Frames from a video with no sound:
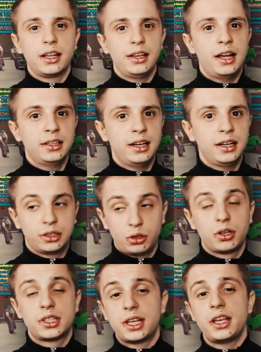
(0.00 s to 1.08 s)
клана,
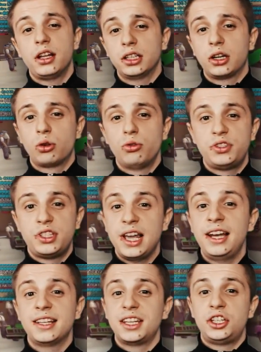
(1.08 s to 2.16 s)
который стоял на грув,
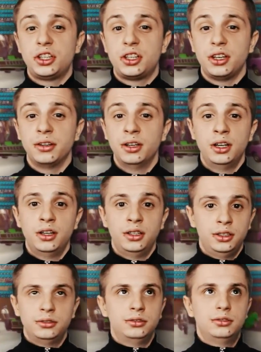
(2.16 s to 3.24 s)
сняли за читы.
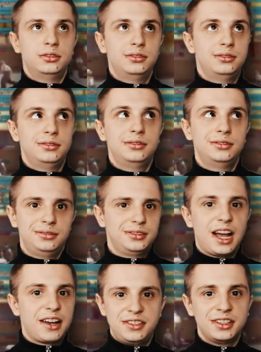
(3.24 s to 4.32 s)

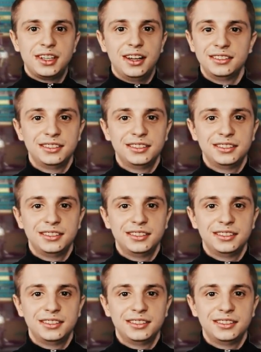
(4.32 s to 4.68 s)
Как всегда.